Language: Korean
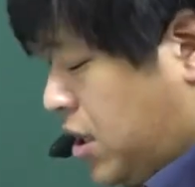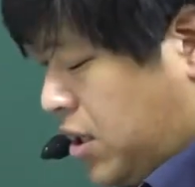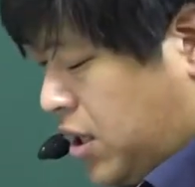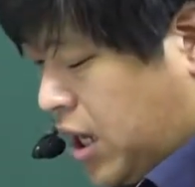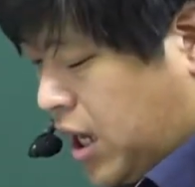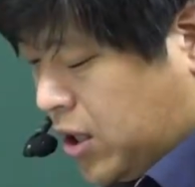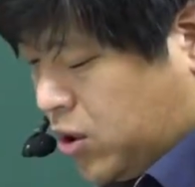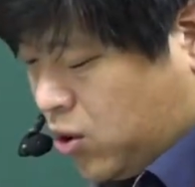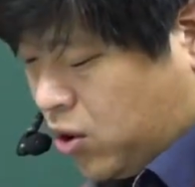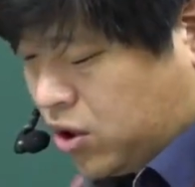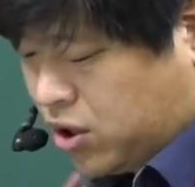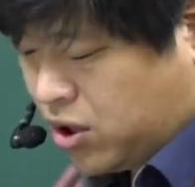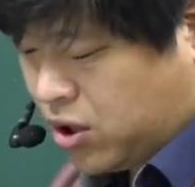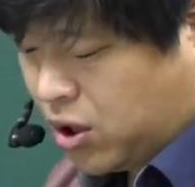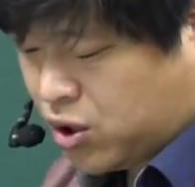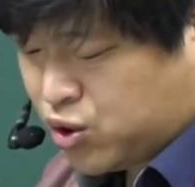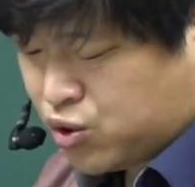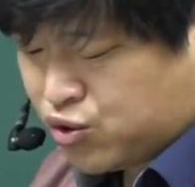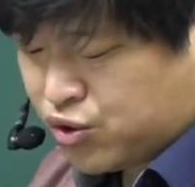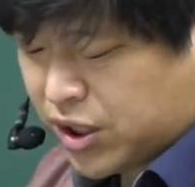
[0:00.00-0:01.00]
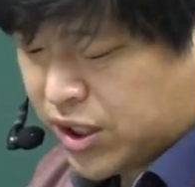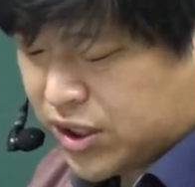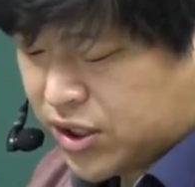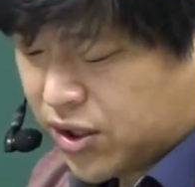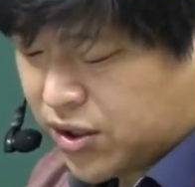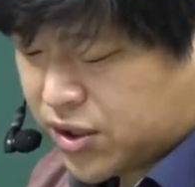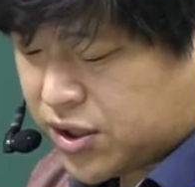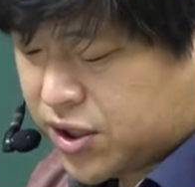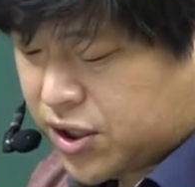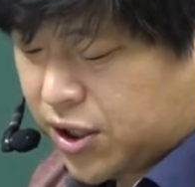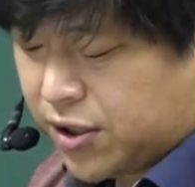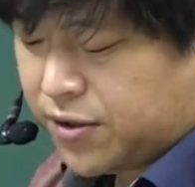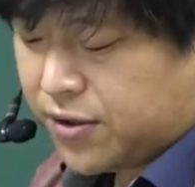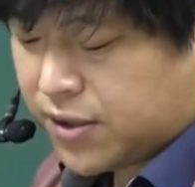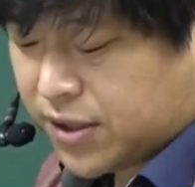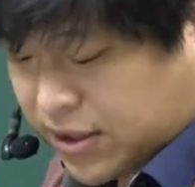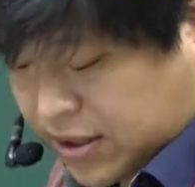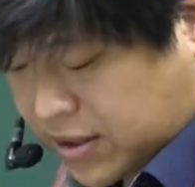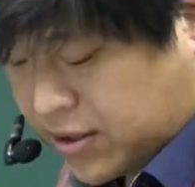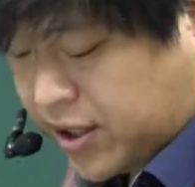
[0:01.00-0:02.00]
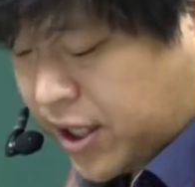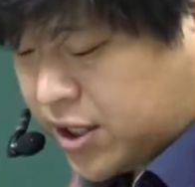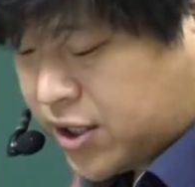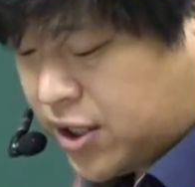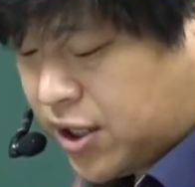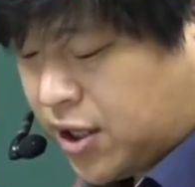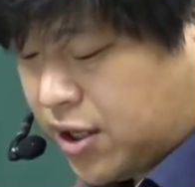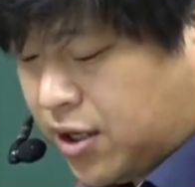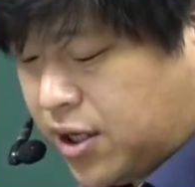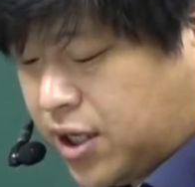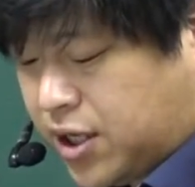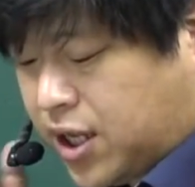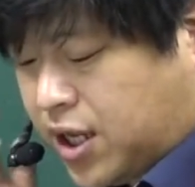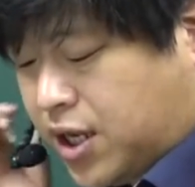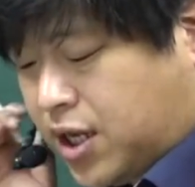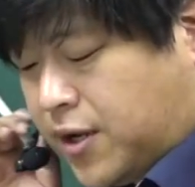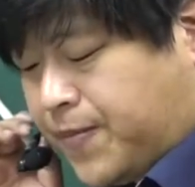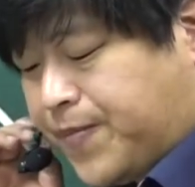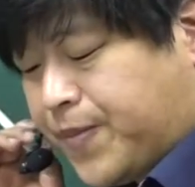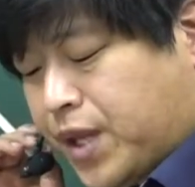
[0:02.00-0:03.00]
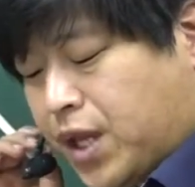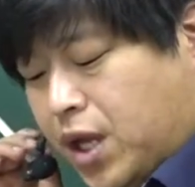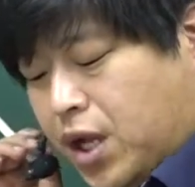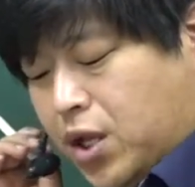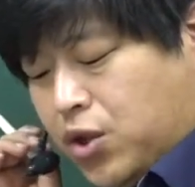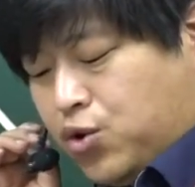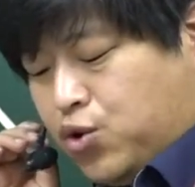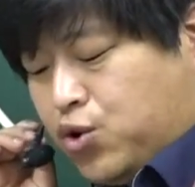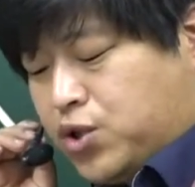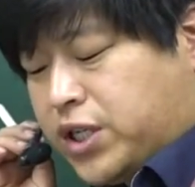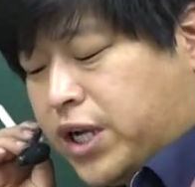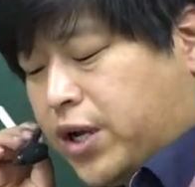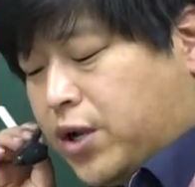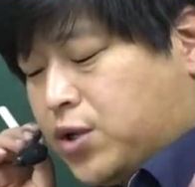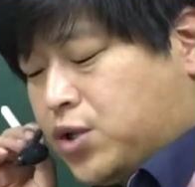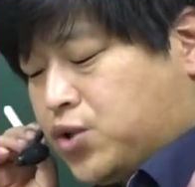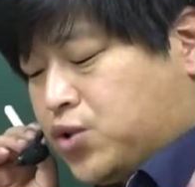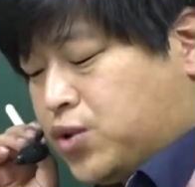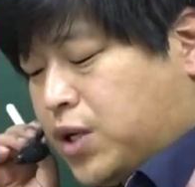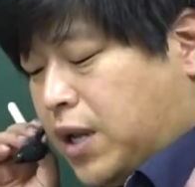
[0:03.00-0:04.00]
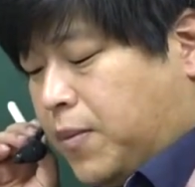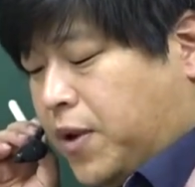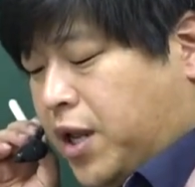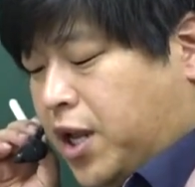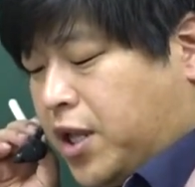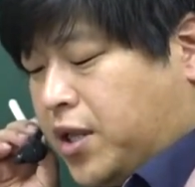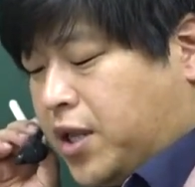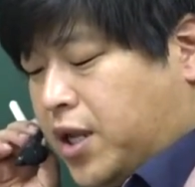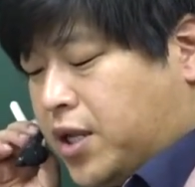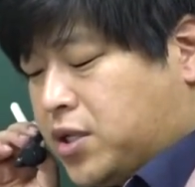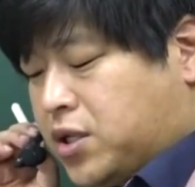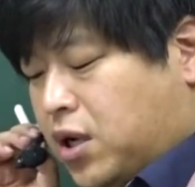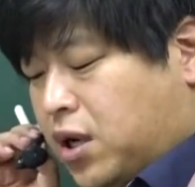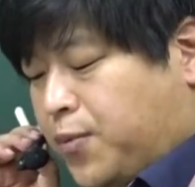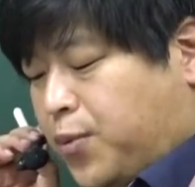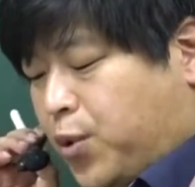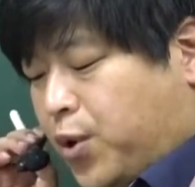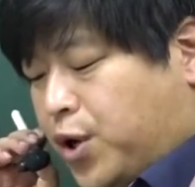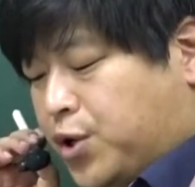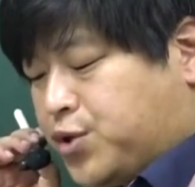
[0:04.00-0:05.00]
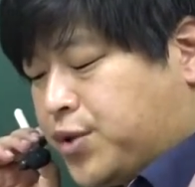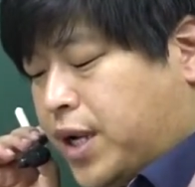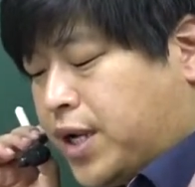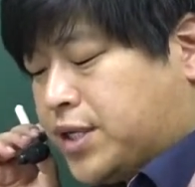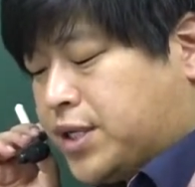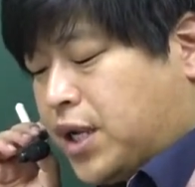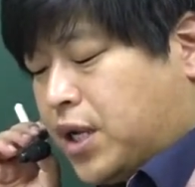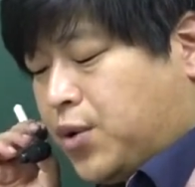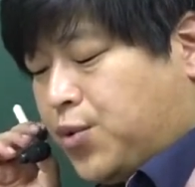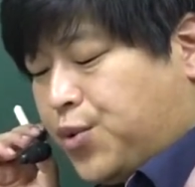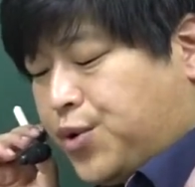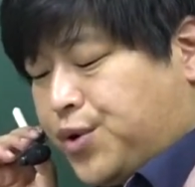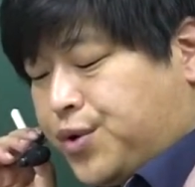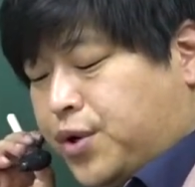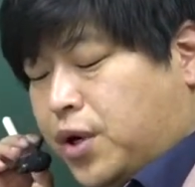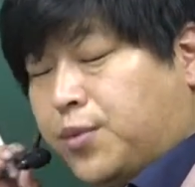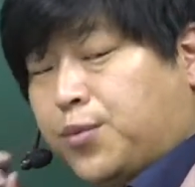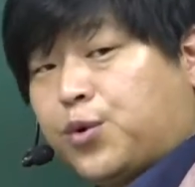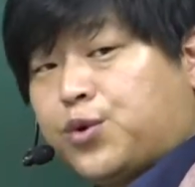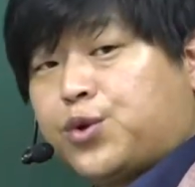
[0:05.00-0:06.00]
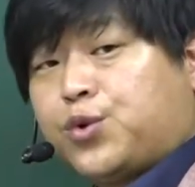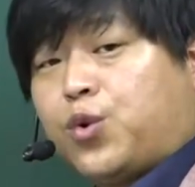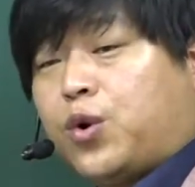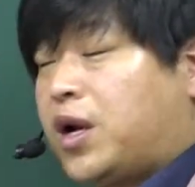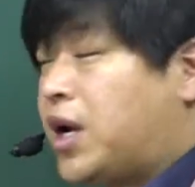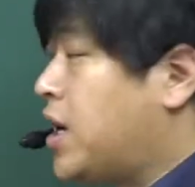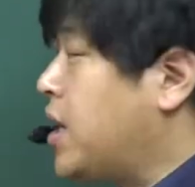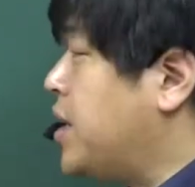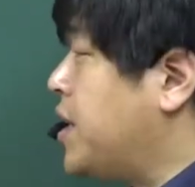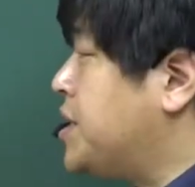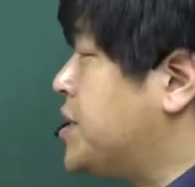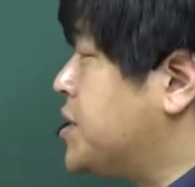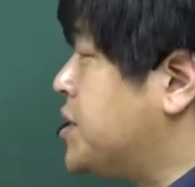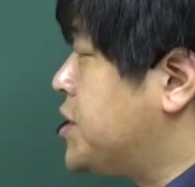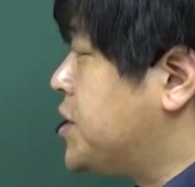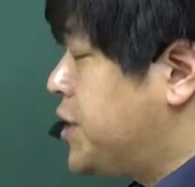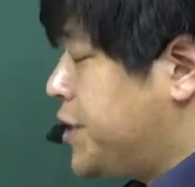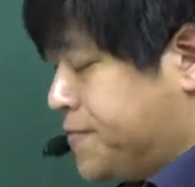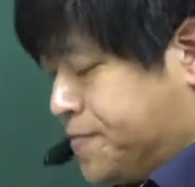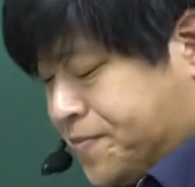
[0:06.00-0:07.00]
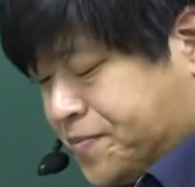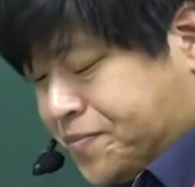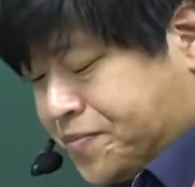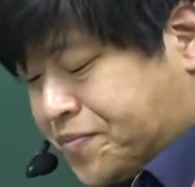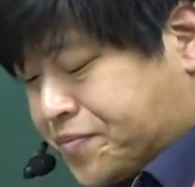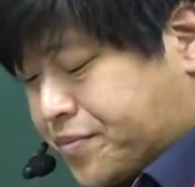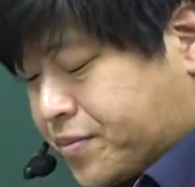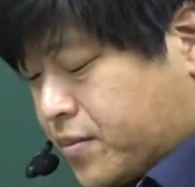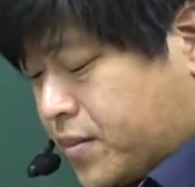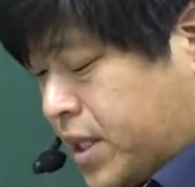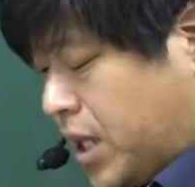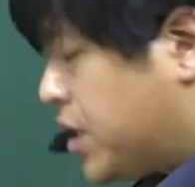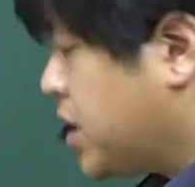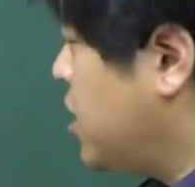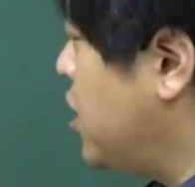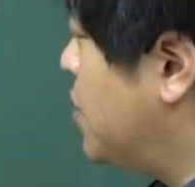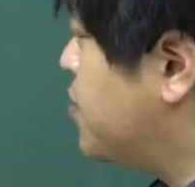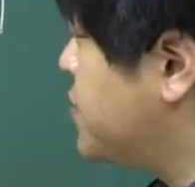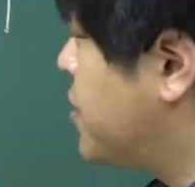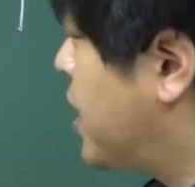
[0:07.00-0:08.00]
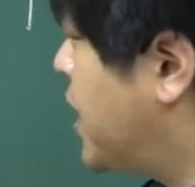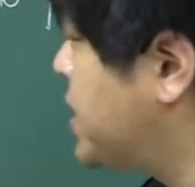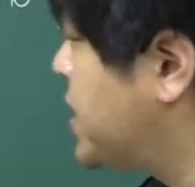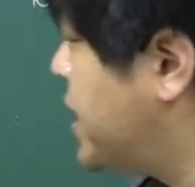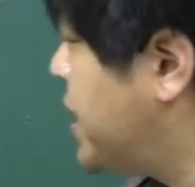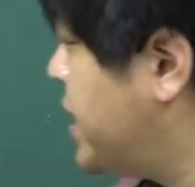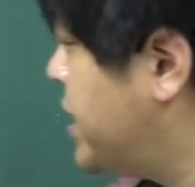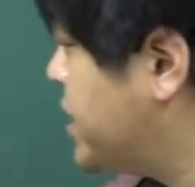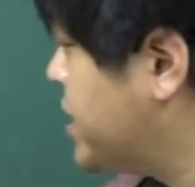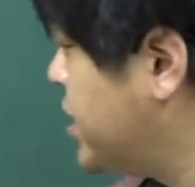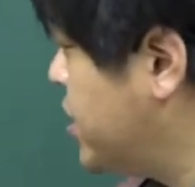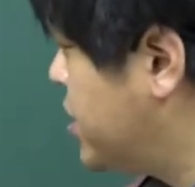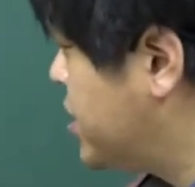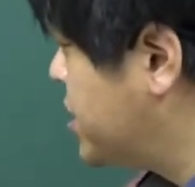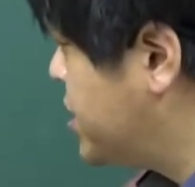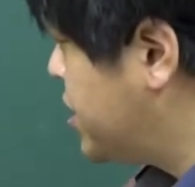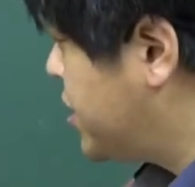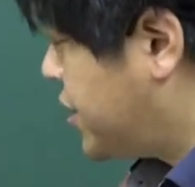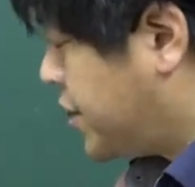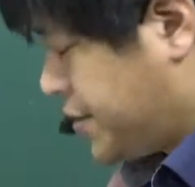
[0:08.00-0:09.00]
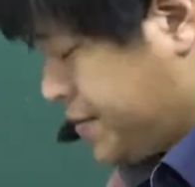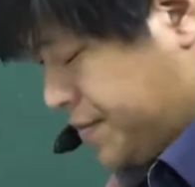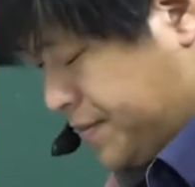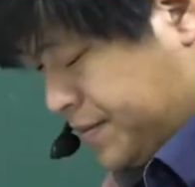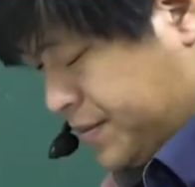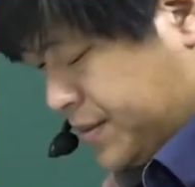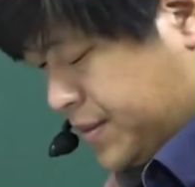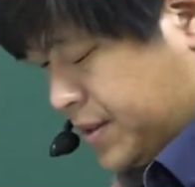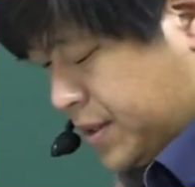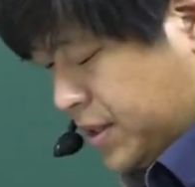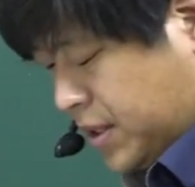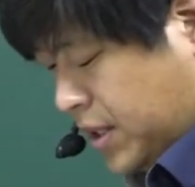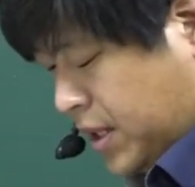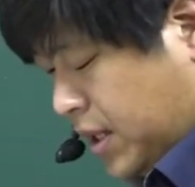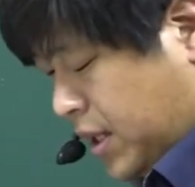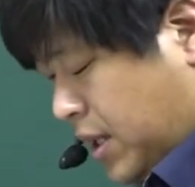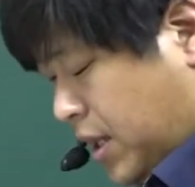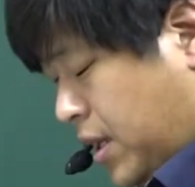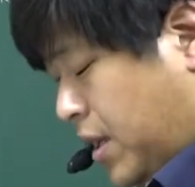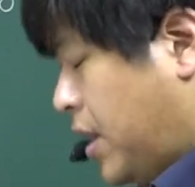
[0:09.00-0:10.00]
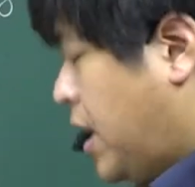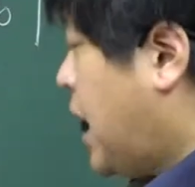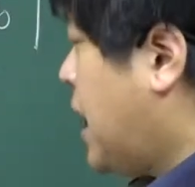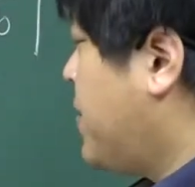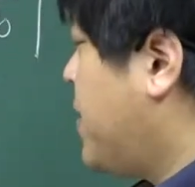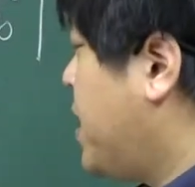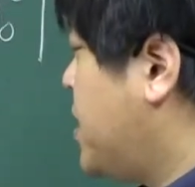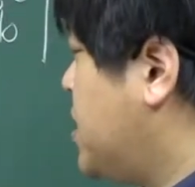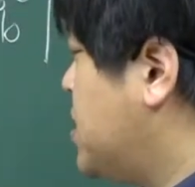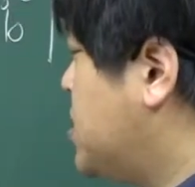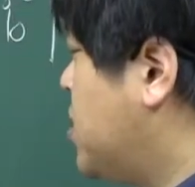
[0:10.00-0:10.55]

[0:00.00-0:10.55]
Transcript: 얘도 들어주고 있어. 그렇죠? 됐죠? 이때 두 자연수 mn에 대해서 보기 중 항상 옳은 걸 모두 골라라 그랬지. 그렇지? 기억부터 가자. 기억은요. mn이